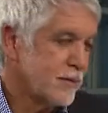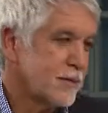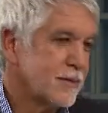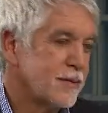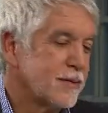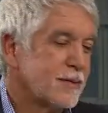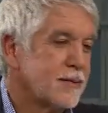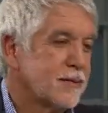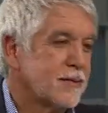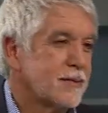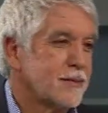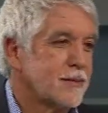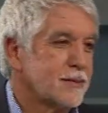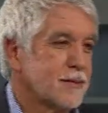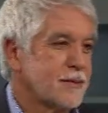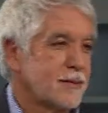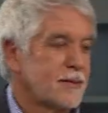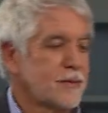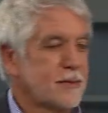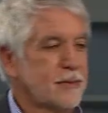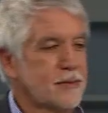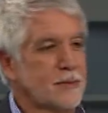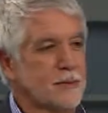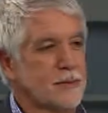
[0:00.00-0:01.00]
le da eso
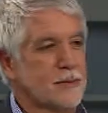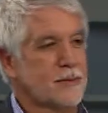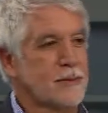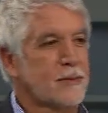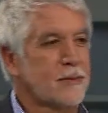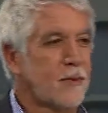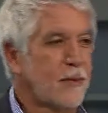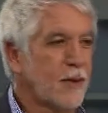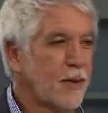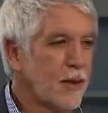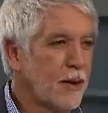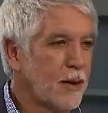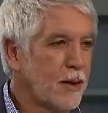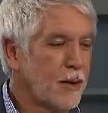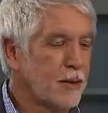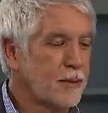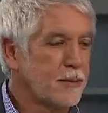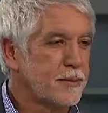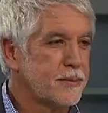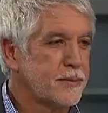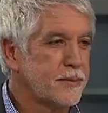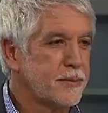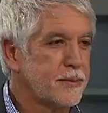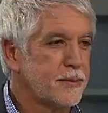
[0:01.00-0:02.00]
y quién está
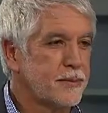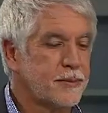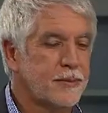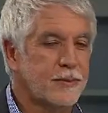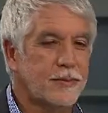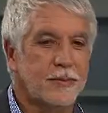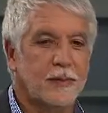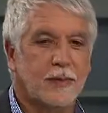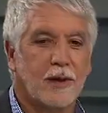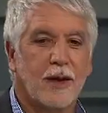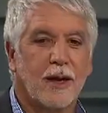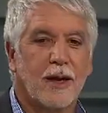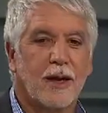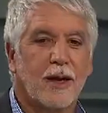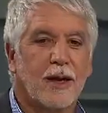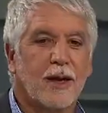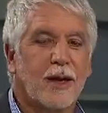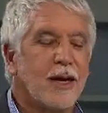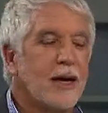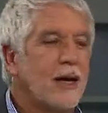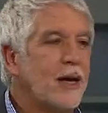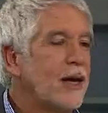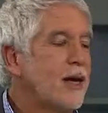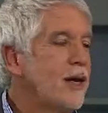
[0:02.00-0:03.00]
detrás de eso?
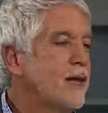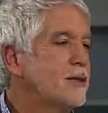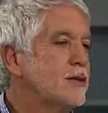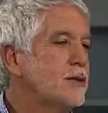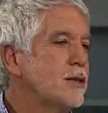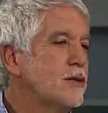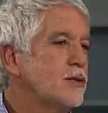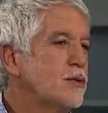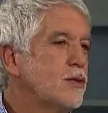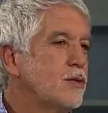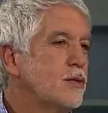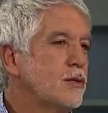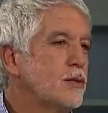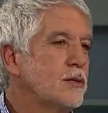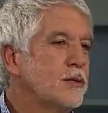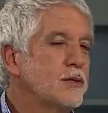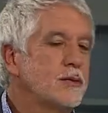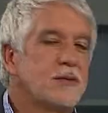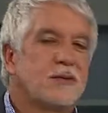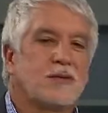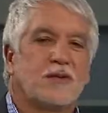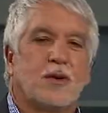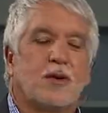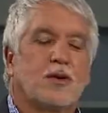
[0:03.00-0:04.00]
Este es
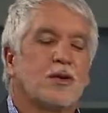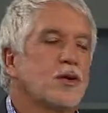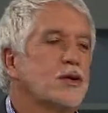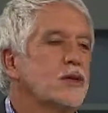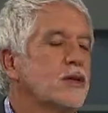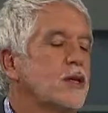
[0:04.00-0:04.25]
un, nosotros